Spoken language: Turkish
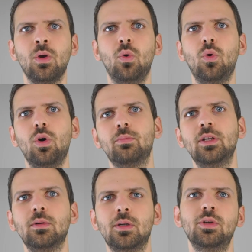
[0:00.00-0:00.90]
Oo
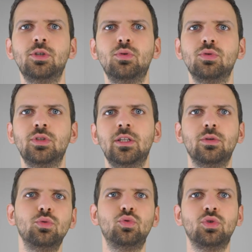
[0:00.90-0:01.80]
benim araba 200 değil de
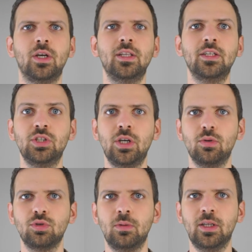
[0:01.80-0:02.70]
300'e kadar çıkar
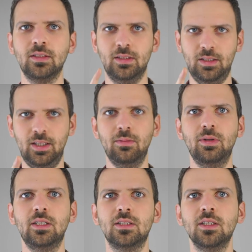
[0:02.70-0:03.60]
o zaman
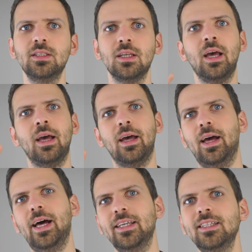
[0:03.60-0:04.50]
diyebilirsiniz.
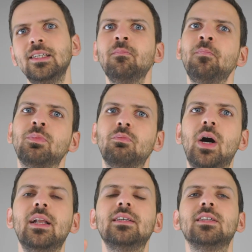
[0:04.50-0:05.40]
Hayır
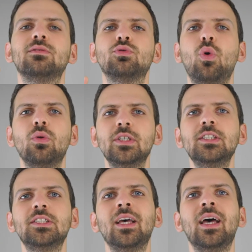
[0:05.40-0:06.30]
maalesef son
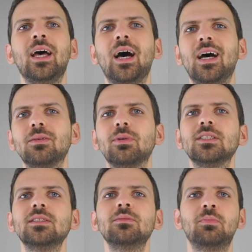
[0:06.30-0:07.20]
hız
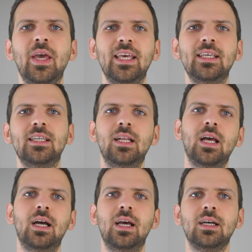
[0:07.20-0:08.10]
arabanızın beygiri ile
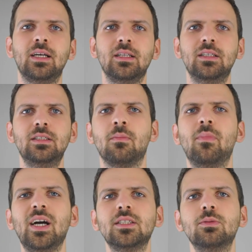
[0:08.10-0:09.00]
alakalıdır.
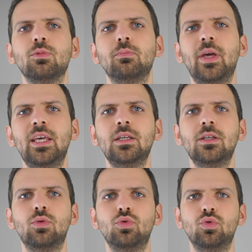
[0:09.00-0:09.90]
Maksimum beygir
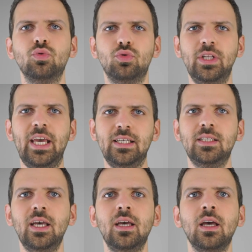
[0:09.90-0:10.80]
gücünüz
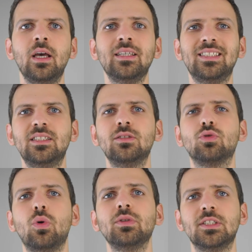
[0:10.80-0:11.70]
neyse sizin
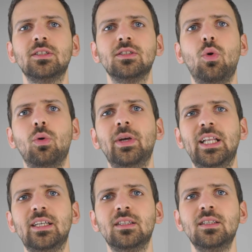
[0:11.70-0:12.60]
son hızınızı o
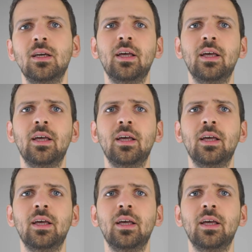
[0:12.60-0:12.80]
belirtir.